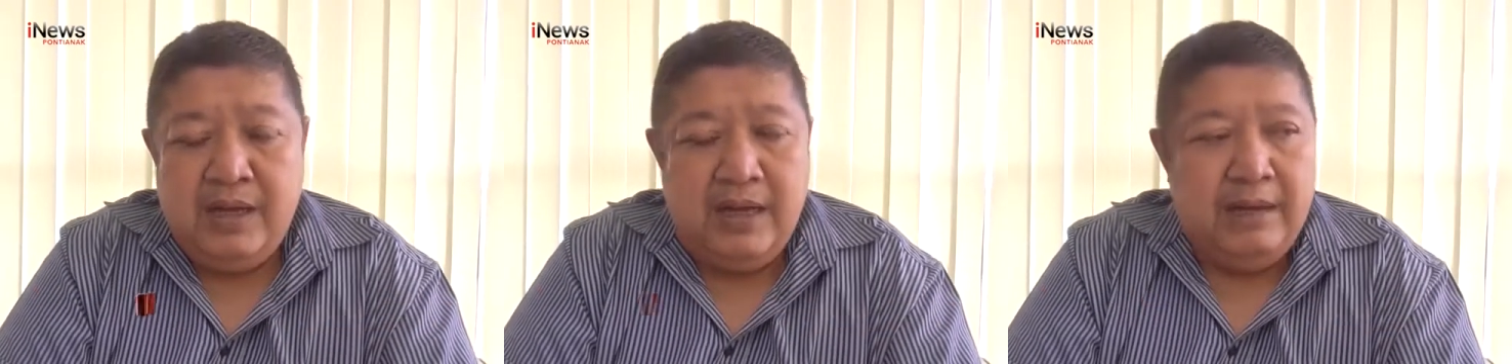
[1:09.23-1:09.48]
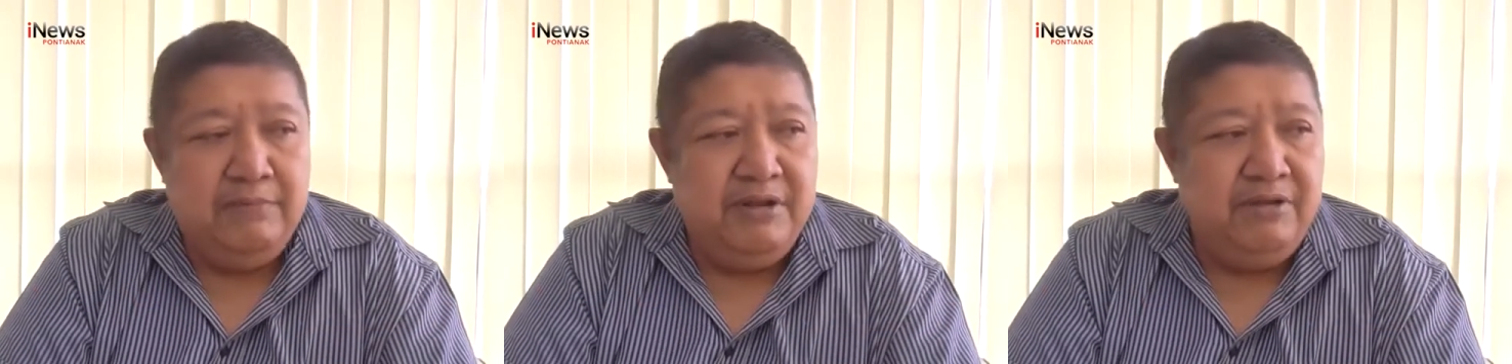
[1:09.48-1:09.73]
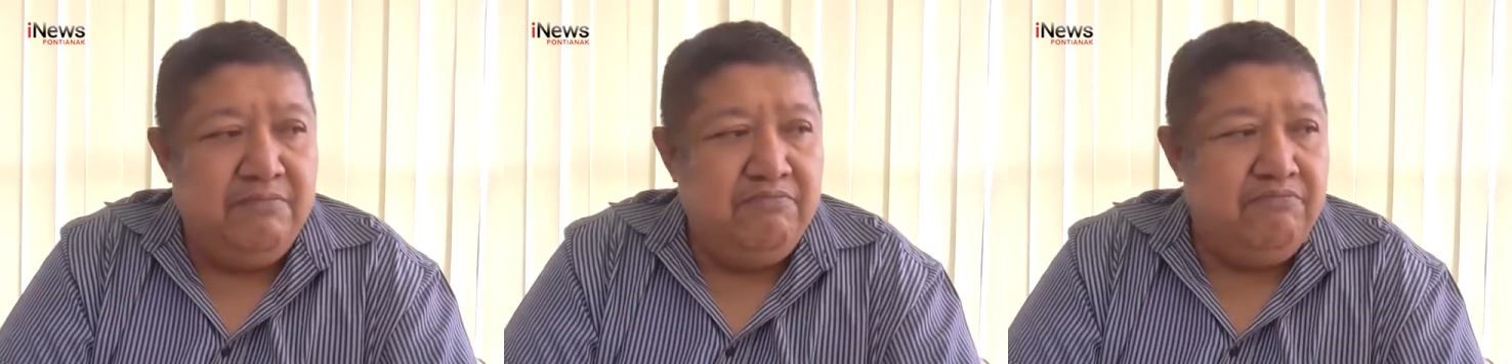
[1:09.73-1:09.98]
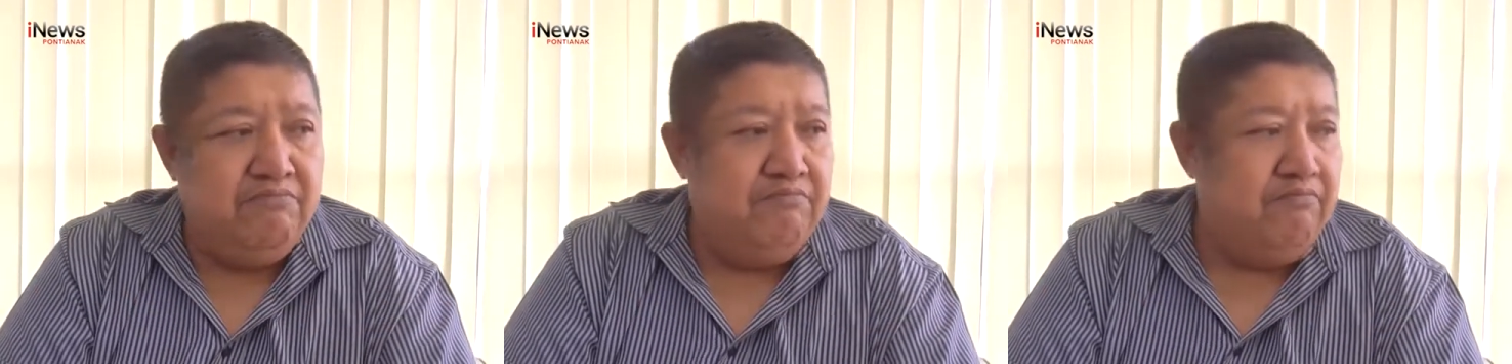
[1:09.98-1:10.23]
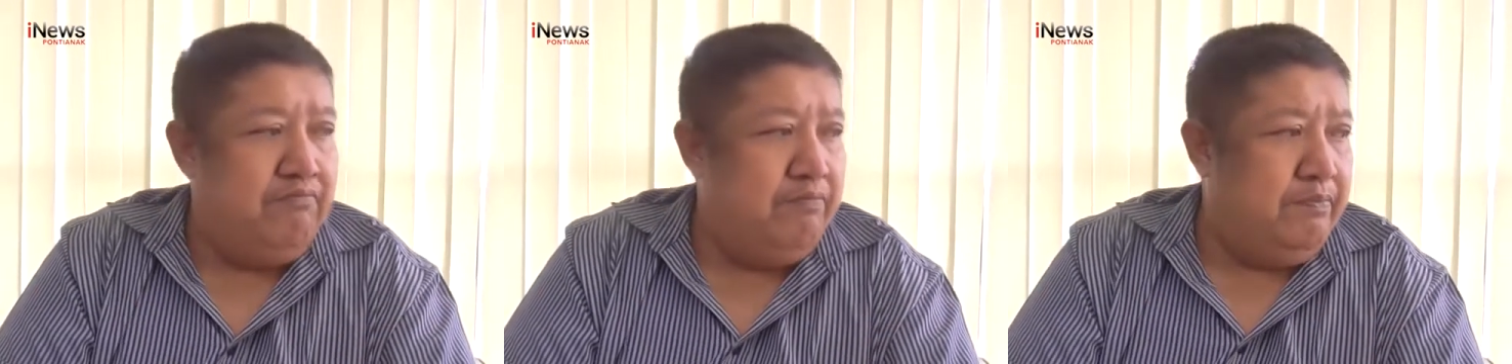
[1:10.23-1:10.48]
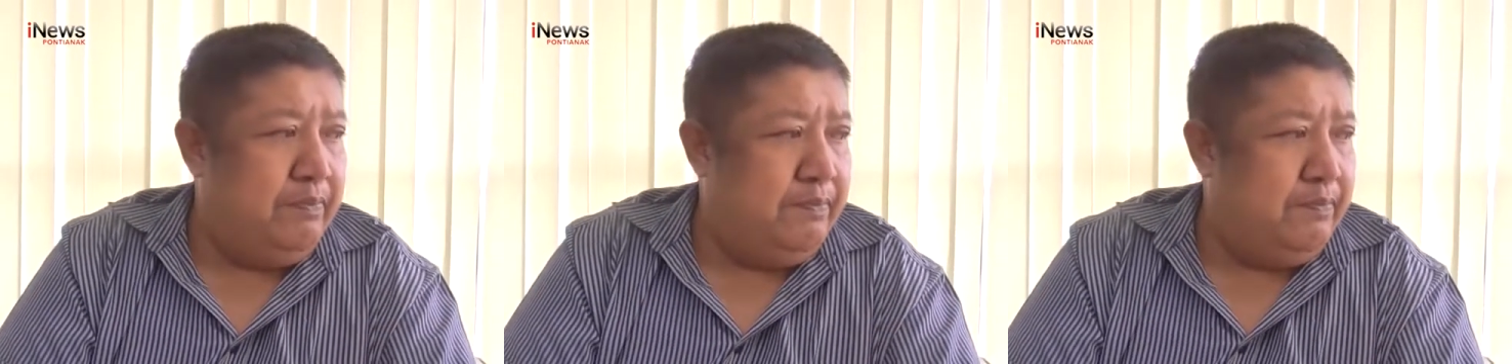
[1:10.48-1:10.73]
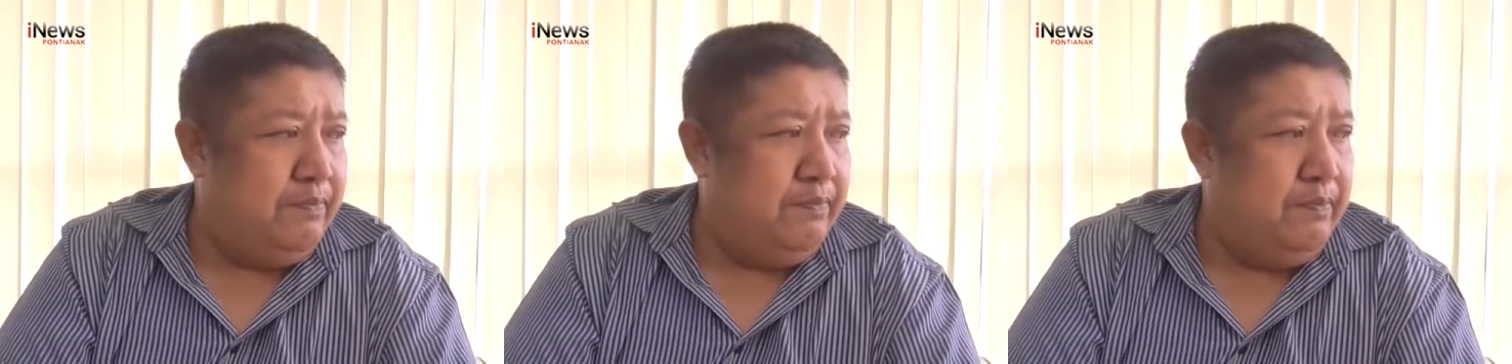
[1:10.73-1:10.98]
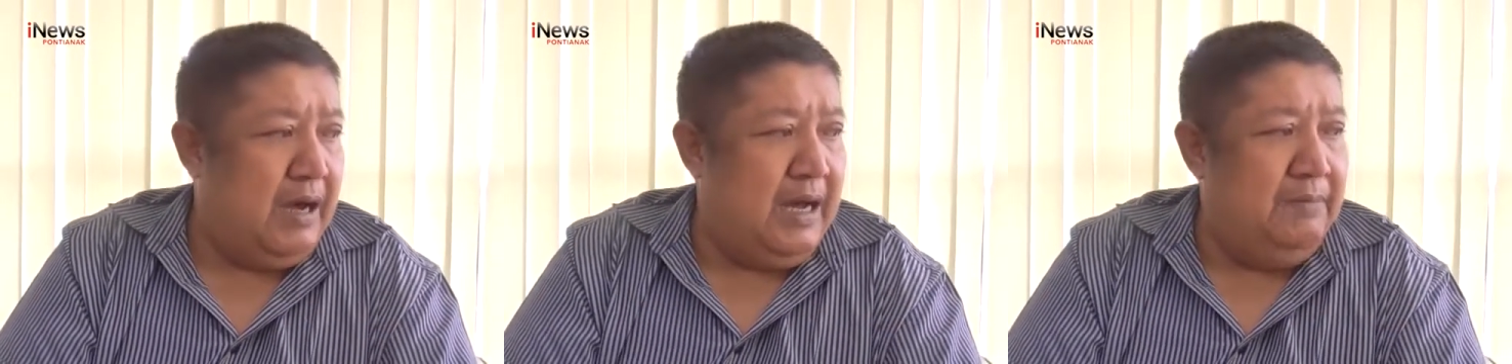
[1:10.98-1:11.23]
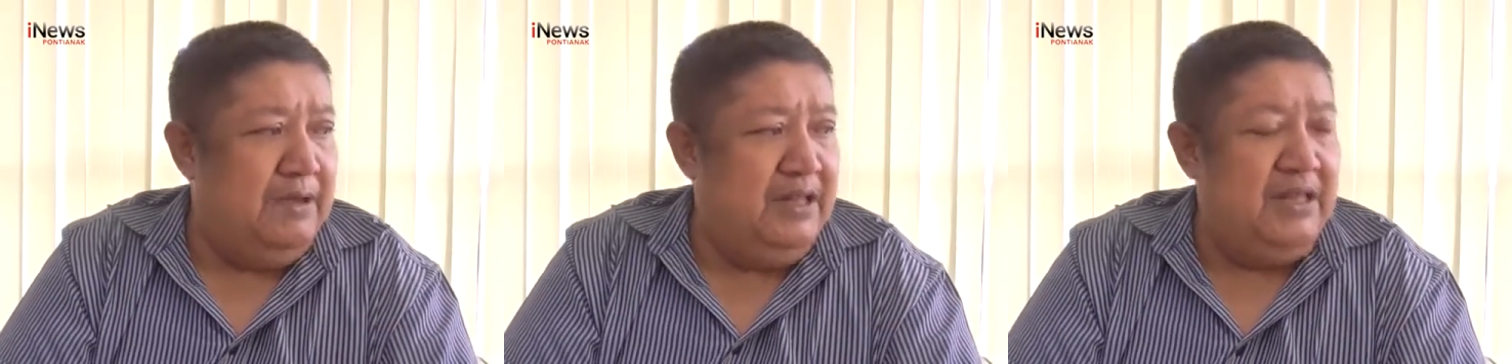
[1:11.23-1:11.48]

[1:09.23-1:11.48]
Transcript: Hamin Hamin